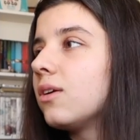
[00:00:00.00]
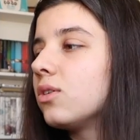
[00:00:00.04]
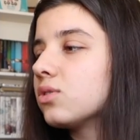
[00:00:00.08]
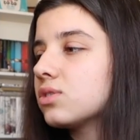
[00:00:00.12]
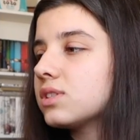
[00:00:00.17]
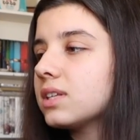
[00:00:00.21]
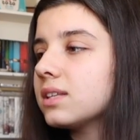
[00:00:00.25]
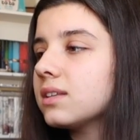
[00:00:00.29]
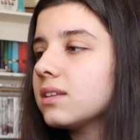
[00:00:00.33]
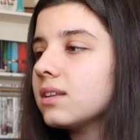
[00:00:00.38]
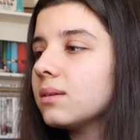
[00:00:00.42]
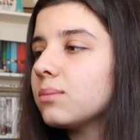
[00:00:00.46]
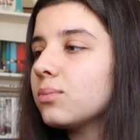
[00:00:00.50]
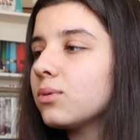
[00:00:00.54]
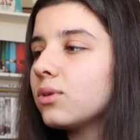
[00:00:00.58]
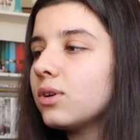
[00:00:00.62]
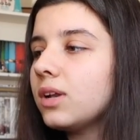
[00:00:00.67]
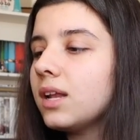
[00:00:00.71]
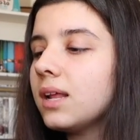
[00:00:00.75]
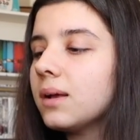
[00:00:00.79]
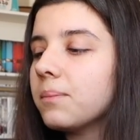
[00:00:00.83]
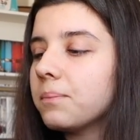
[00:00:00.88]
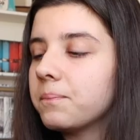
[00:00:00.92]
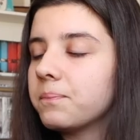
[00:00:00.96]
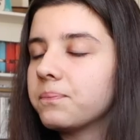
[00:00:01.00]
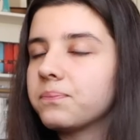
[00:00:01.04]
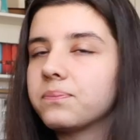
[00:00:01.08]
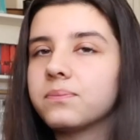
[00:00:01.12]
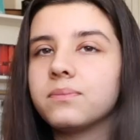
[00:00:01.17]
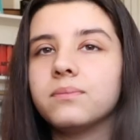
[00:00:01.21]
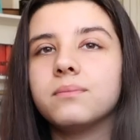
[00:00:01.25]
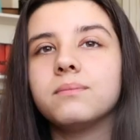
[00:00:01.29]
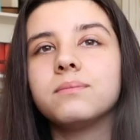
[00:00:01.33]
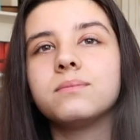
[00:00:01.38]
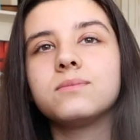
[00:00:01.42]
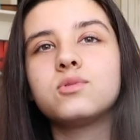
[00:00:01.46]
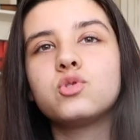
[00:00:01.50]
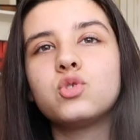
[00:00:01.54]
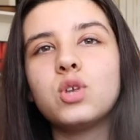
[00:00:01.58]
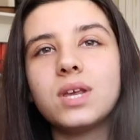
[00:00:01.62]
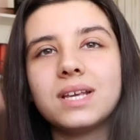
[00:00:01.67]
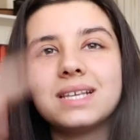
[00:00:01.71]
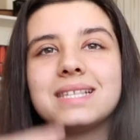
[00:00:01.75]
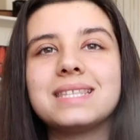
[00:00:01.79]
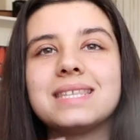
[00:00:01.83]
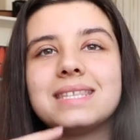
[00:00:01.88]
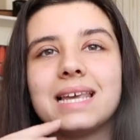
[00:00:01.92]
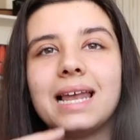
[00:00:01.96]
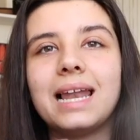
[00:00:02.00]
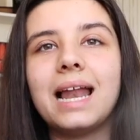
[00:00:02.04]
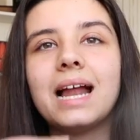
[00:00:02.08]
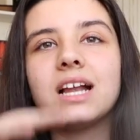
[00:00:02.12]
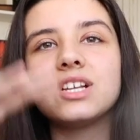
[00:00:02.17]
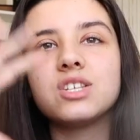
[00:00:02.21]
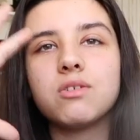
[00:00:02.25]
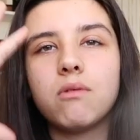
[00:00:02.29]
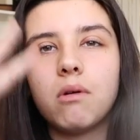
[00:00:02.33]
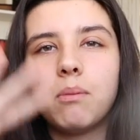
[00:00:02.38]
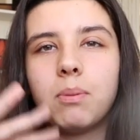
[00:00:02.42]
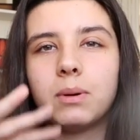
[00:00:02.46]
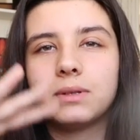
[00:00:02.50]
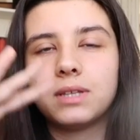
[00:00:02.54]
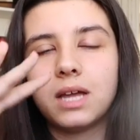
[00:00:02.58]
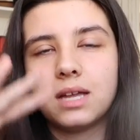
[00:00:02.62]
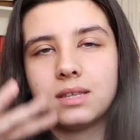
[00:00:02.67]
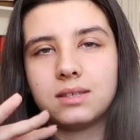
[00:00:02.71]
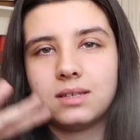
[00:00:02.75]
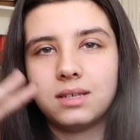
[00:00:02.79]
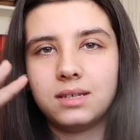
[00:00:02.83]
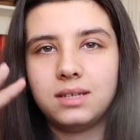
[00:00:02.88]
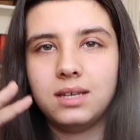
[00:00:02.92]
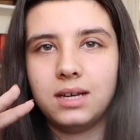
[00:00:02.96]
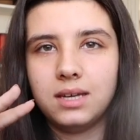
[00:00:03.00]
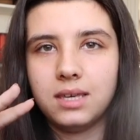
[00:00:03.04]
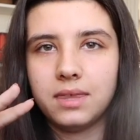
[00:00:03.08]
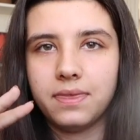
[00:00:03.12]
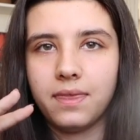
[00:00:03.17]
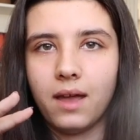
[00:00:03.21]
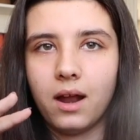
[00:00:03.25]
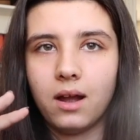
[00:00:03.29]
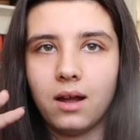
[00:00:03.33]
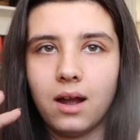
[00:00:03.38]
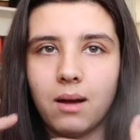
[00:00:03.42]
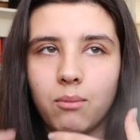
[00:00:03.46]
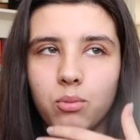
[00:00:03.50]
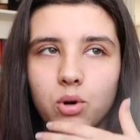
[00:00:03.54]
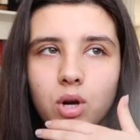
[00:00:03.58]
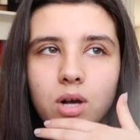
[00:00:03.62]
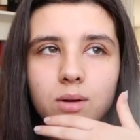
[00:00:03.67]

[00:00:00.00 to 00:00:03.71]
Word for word: O sırada da böyle sürekli siteler cevap anahtarı yayınlarlar.